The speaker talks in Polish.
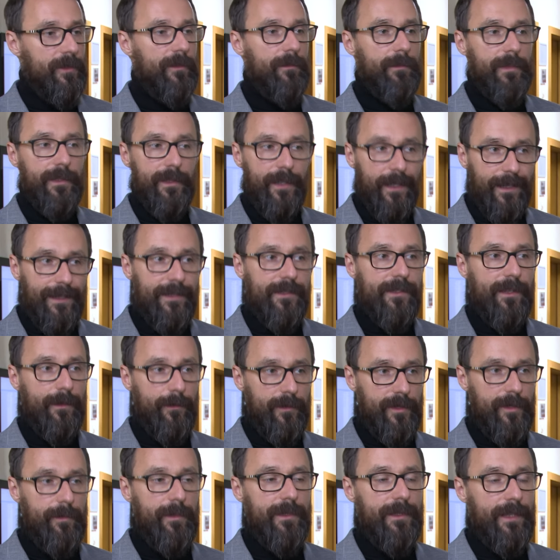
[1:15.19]
że on by nie
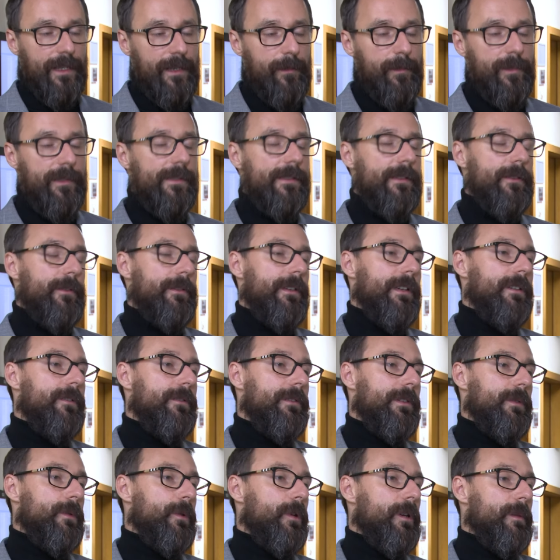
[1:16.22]
chciał, żeby tak blisko
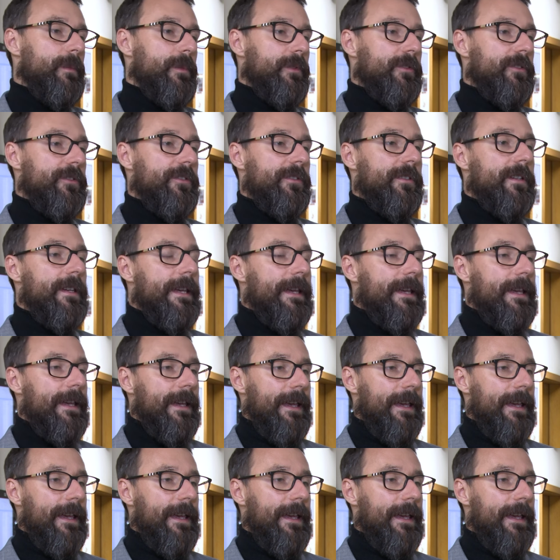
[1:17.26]
jego nieruchomości